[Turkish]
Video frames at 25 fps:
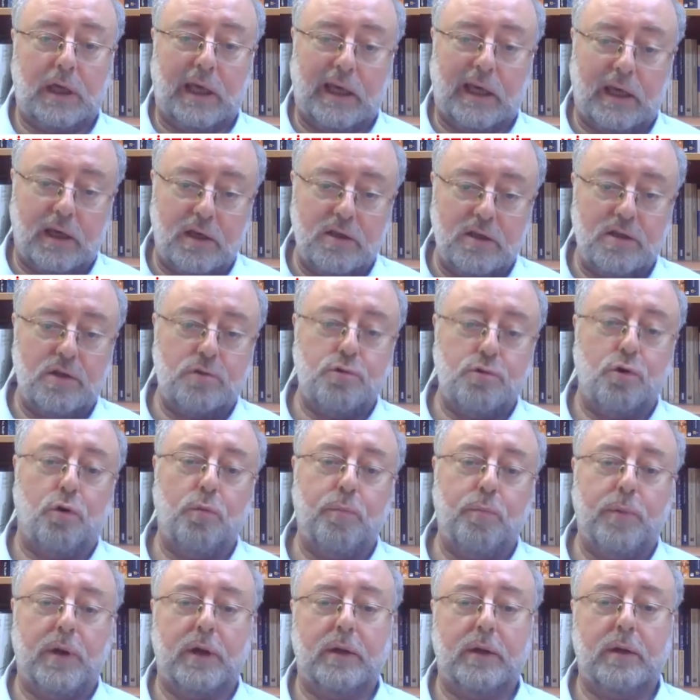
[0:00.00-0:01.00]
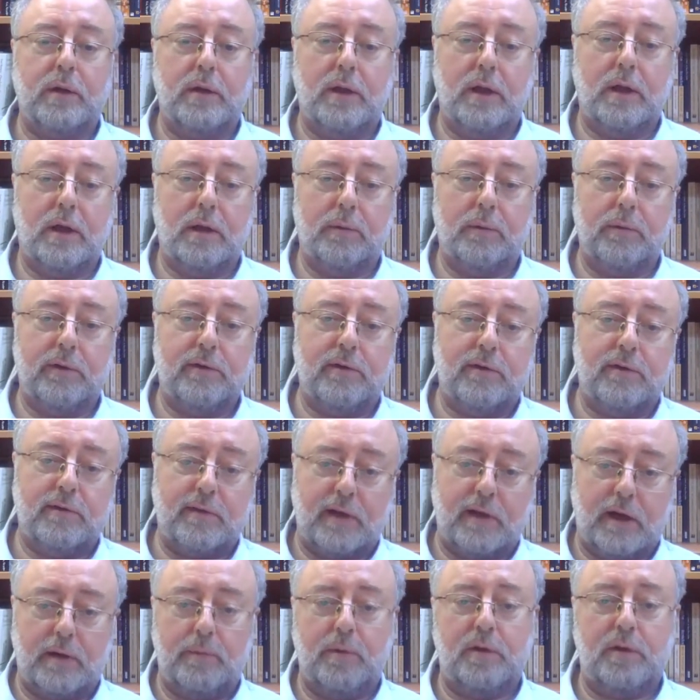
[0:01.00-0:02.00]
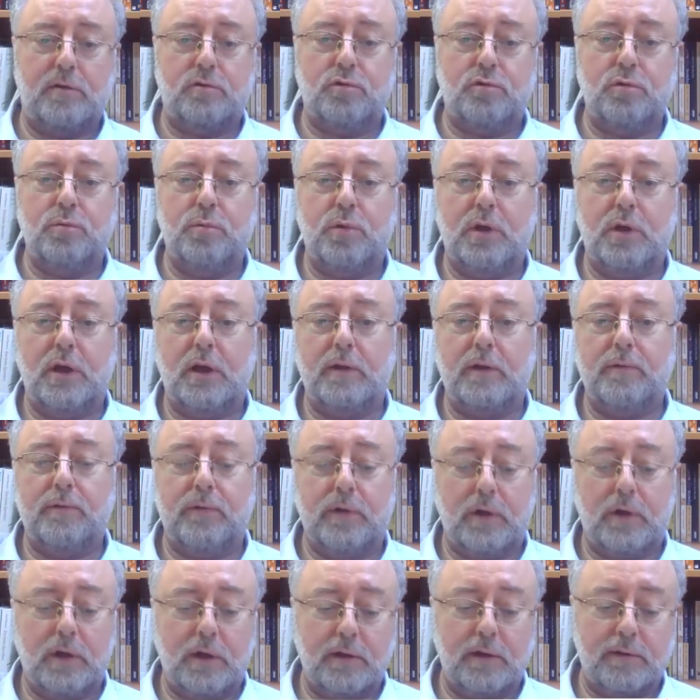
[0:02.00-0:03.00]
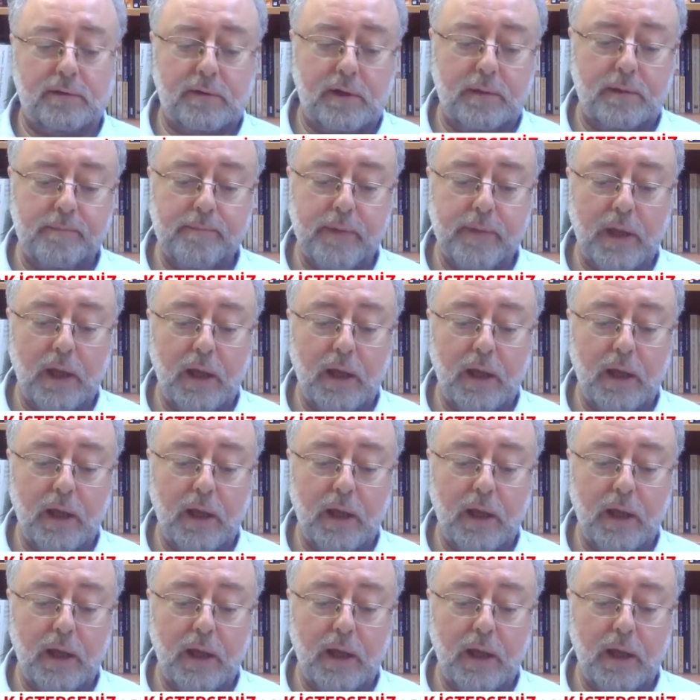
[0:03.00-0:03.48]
İkinci çok parti denemesi Serbest Cumhuriyet Fırkası